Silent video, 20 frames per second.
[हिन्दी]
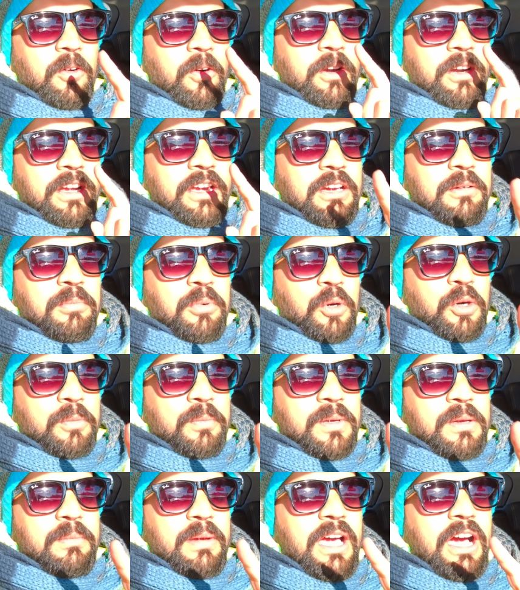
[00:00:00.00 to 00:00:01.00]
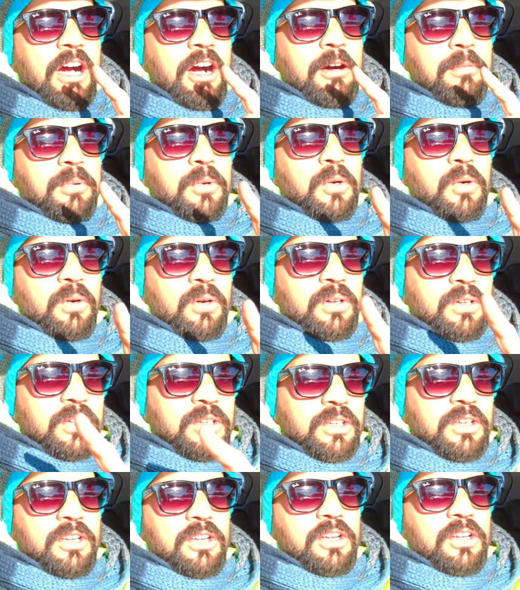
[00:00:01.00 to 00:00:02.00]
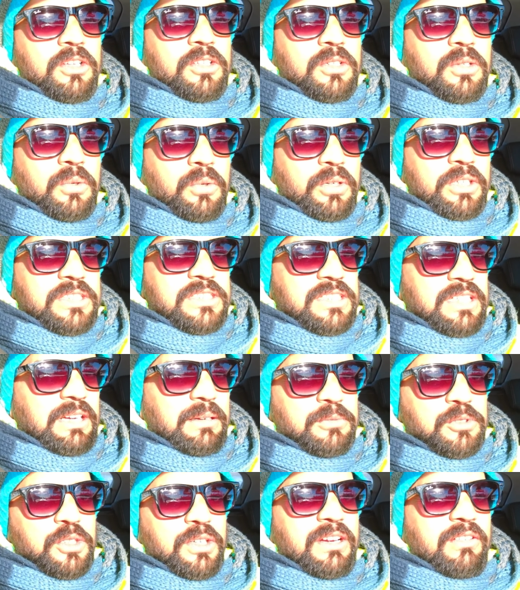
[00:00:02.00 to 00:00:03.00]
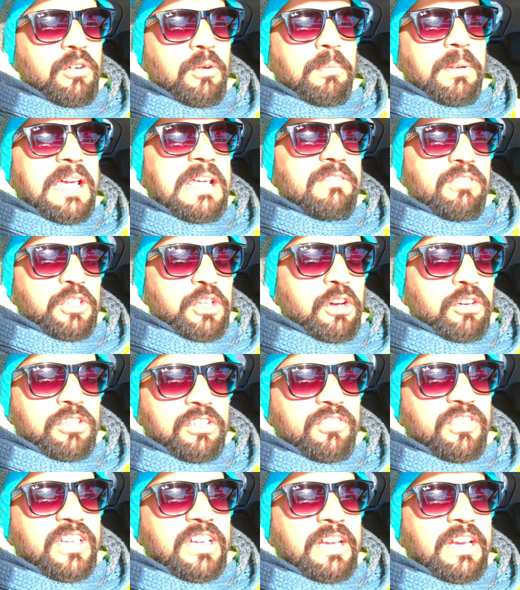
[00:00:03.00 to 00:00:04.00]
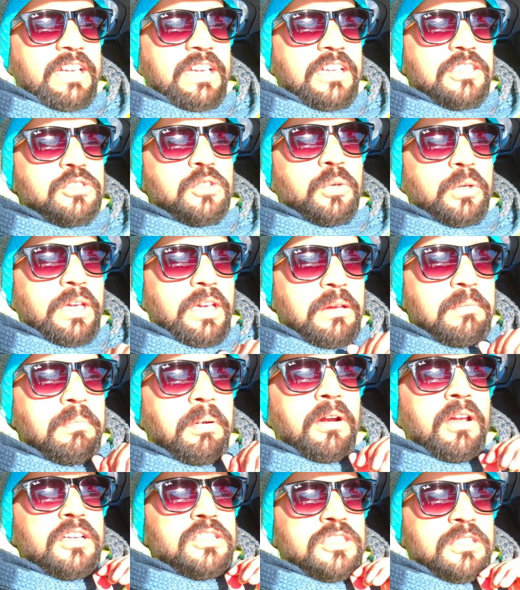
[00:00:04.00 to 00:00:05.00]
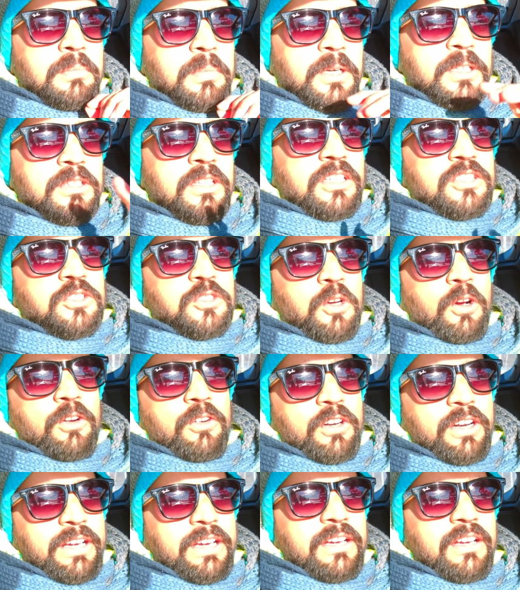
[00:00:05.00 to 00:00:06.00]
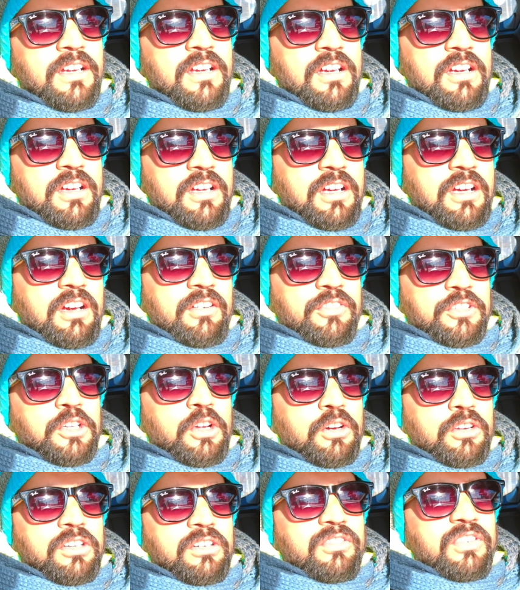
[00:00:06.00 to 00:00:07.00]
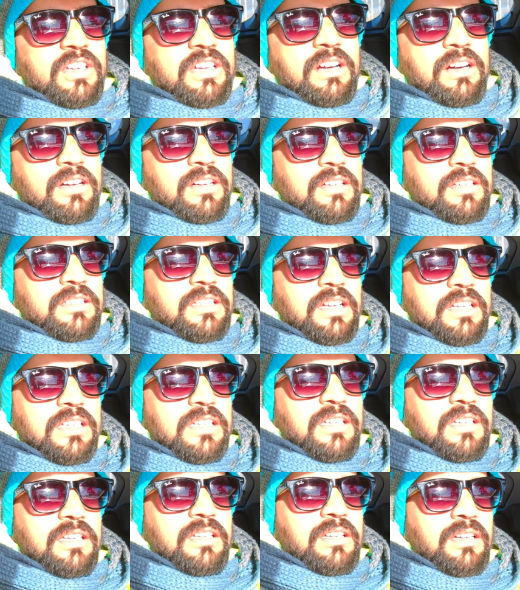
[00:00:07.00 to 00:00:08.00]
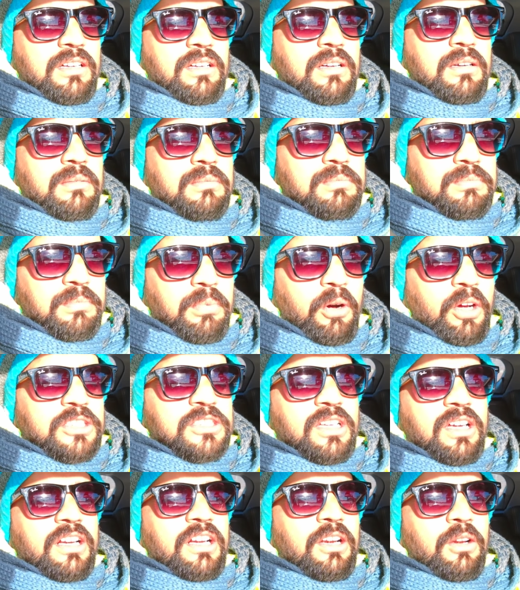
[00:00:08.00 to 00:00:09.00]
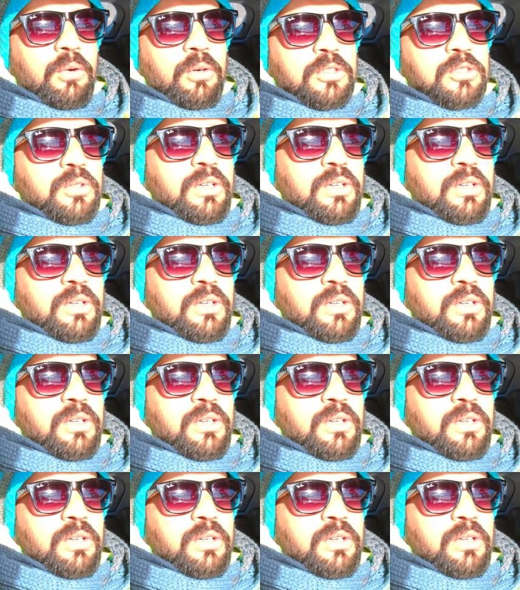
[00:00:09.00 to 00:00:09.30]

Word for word: और एयरपोर्ट पर मैं आपको थोड़ी सी हम जो है वो प्लेन फोटोग्राफी करेंगे जो कि एक बड़ा ही ज़बरदस्त जॉनरा है फोटोग्राफी का यानी बहुत सारे लोग